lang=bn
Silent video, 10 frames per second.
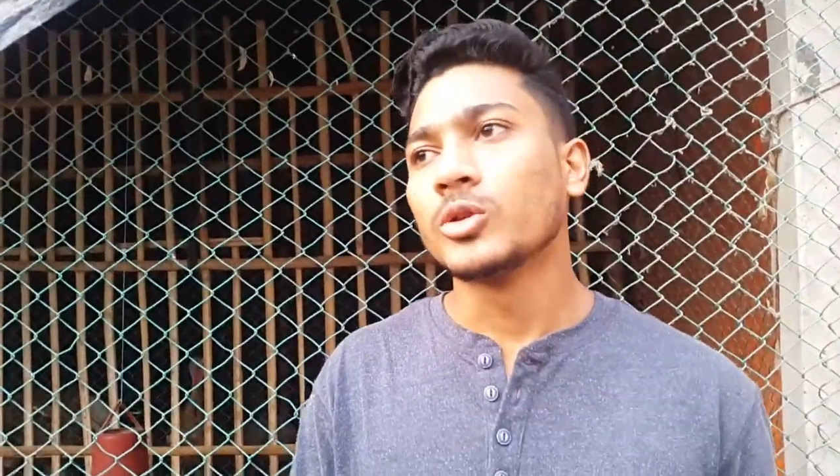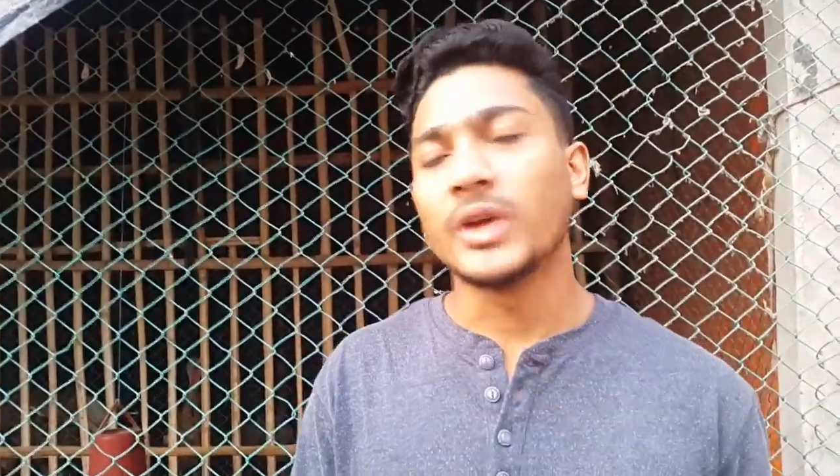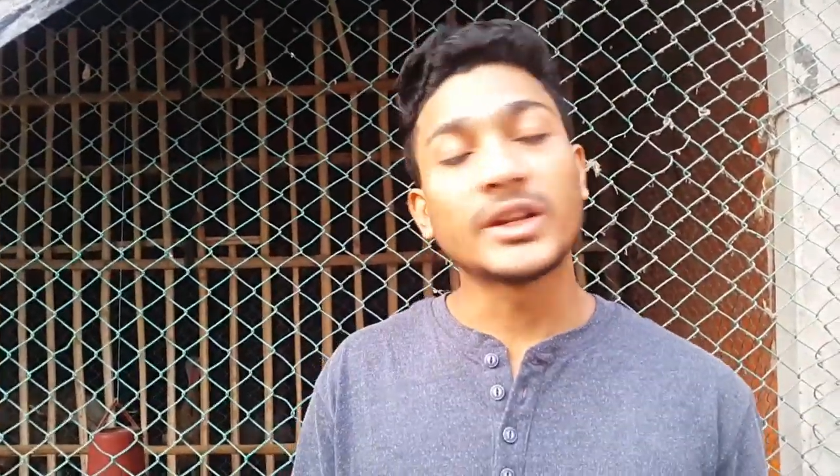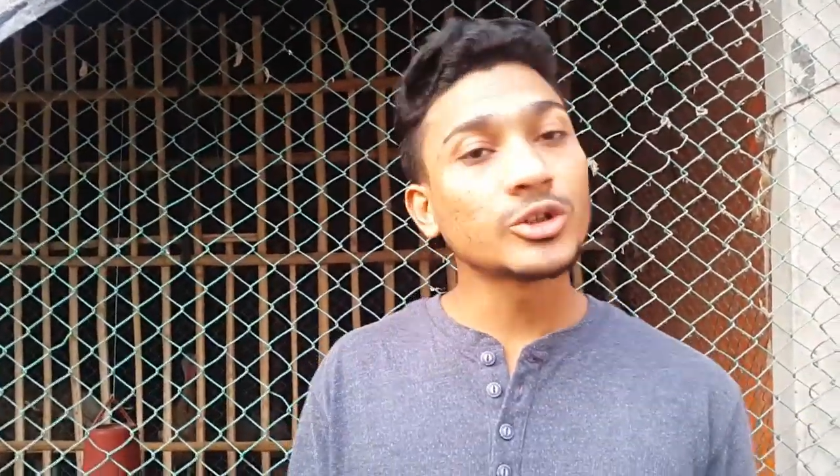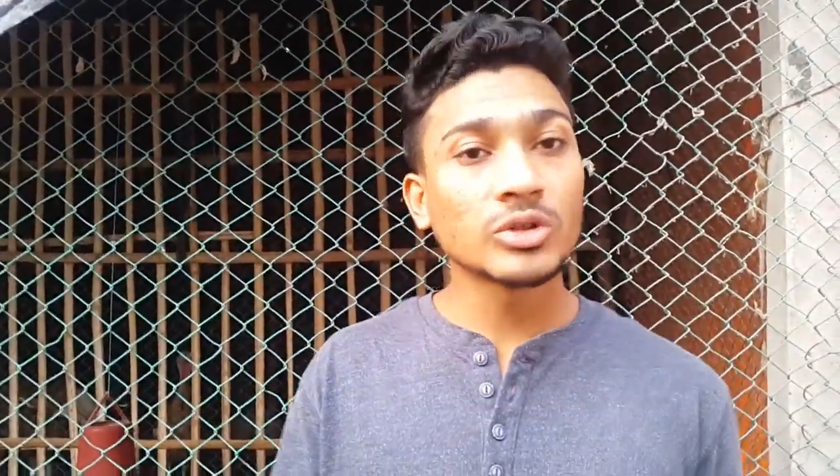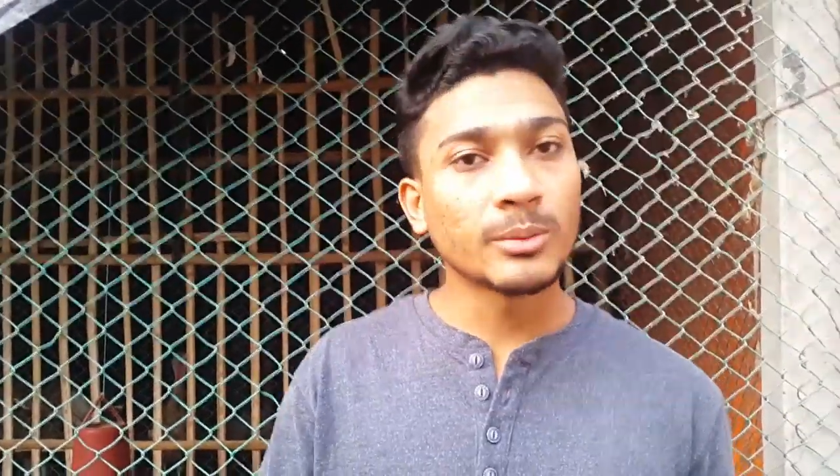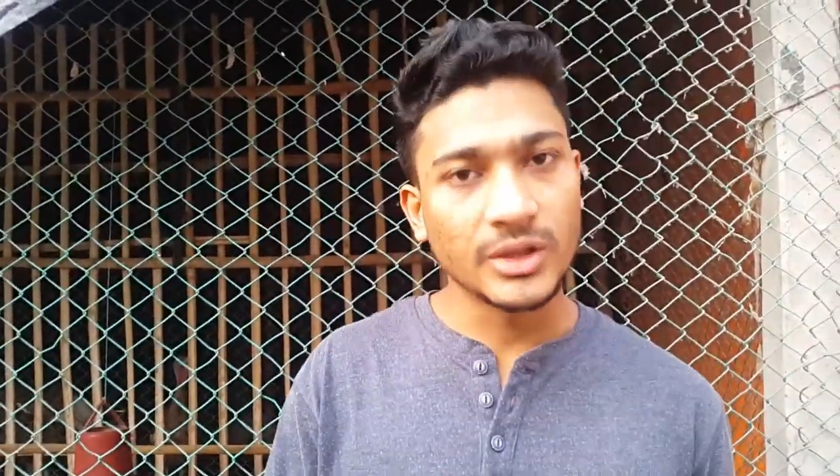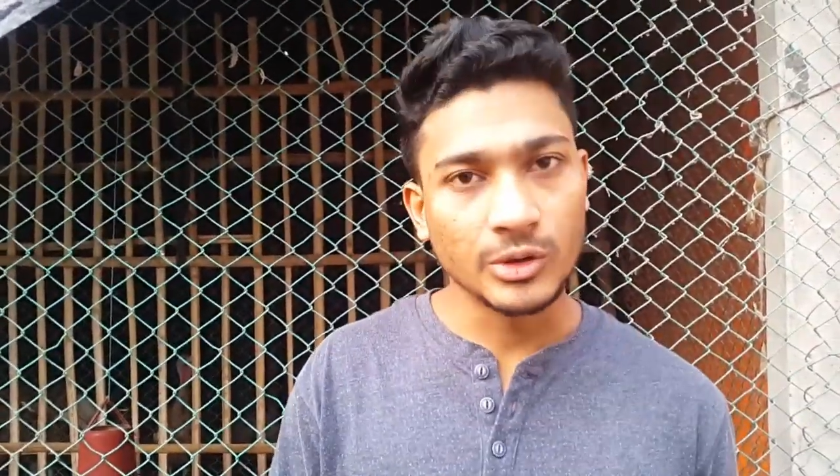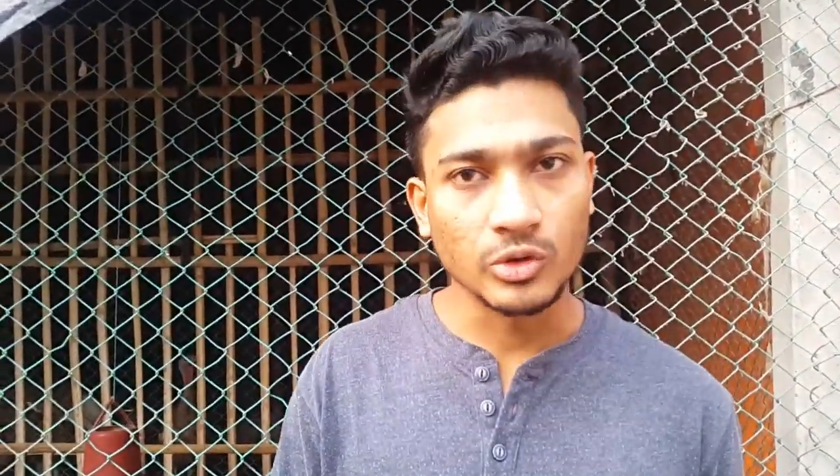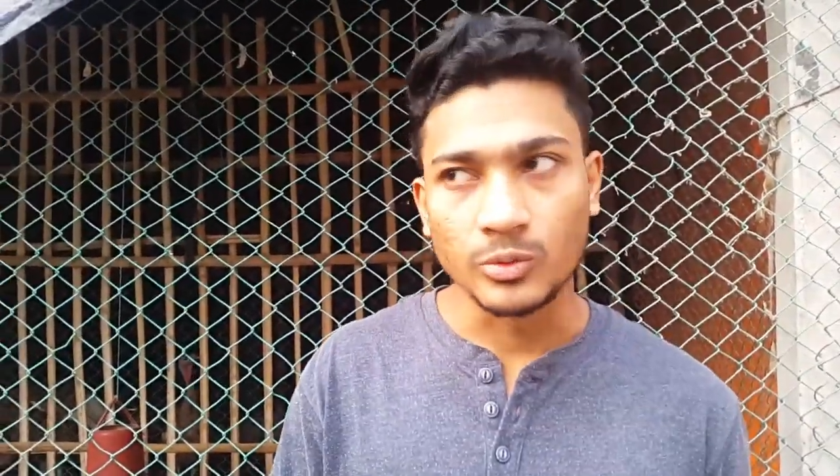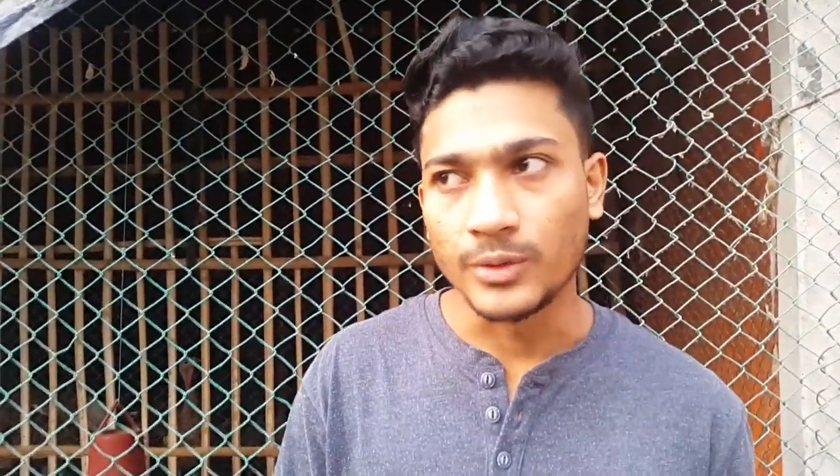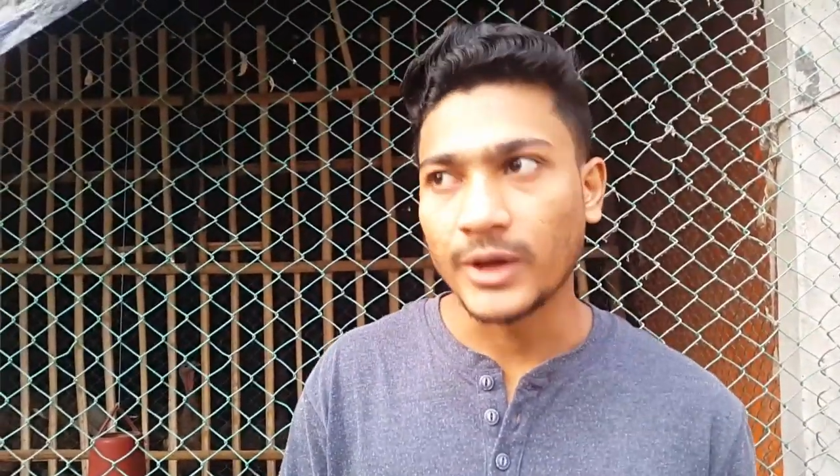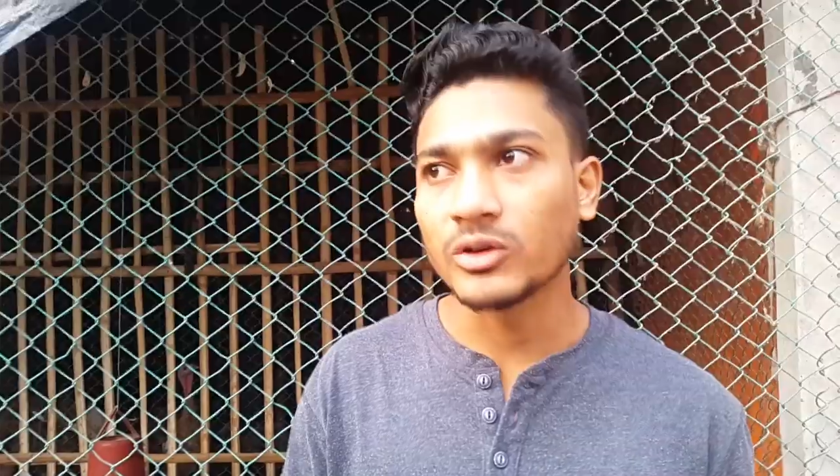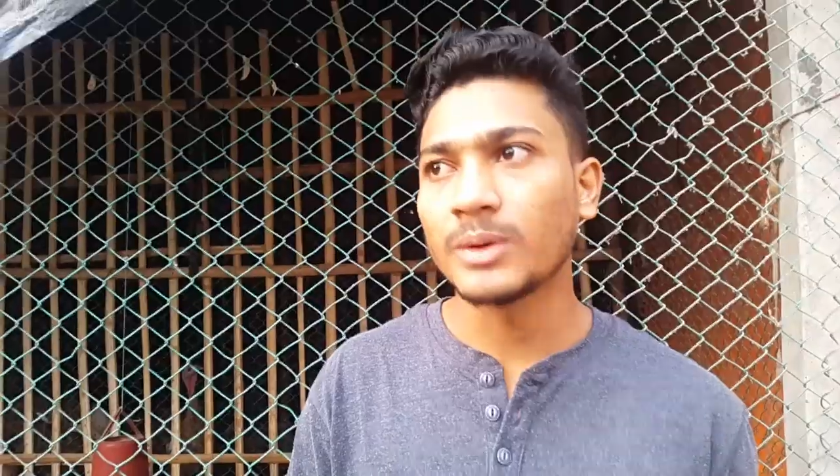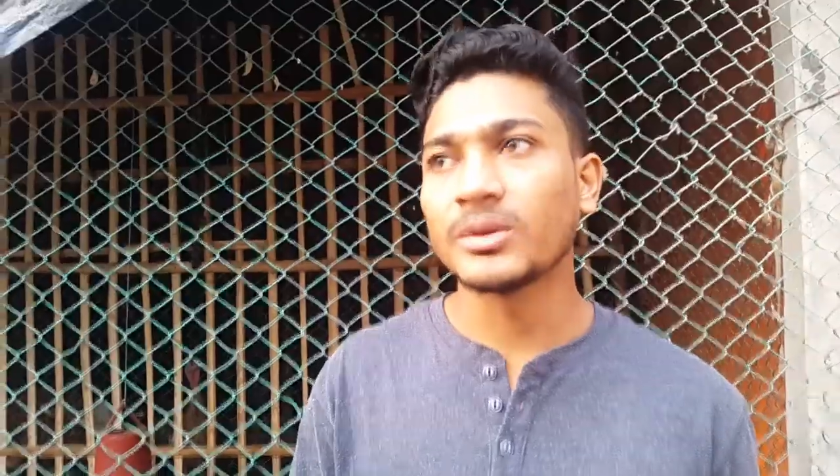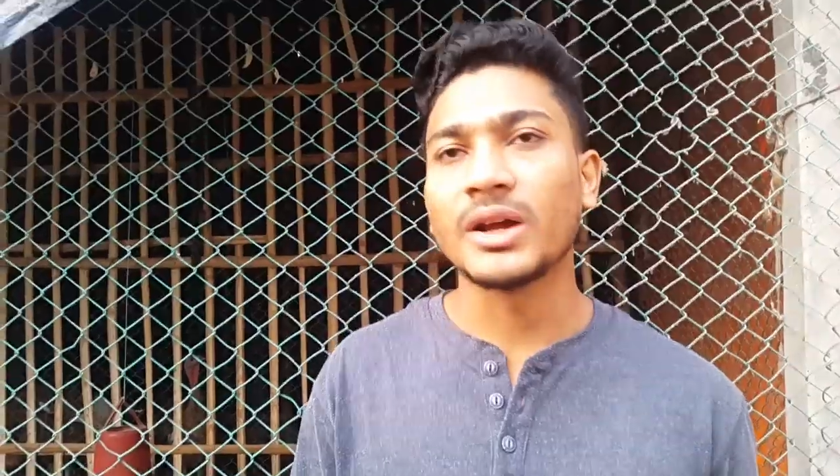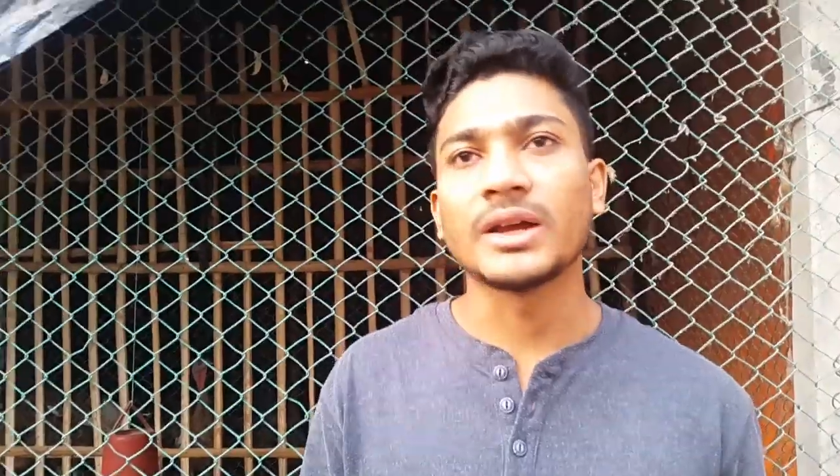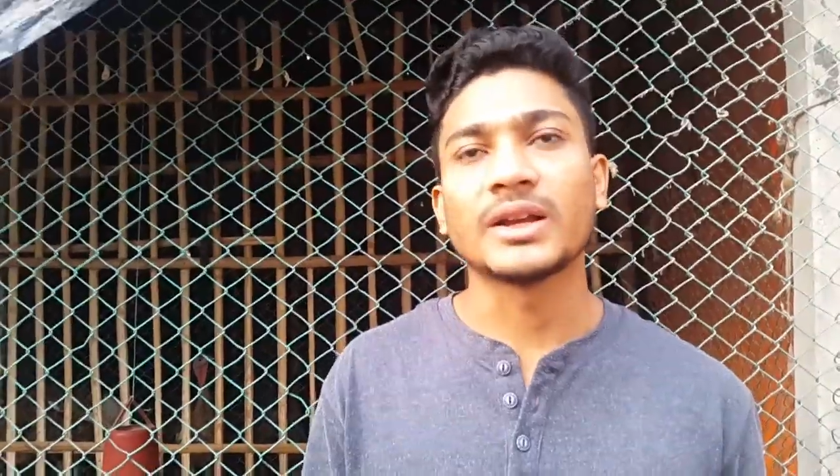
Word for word: তো এটার জন্য আমরা কী করবো এখন আমরা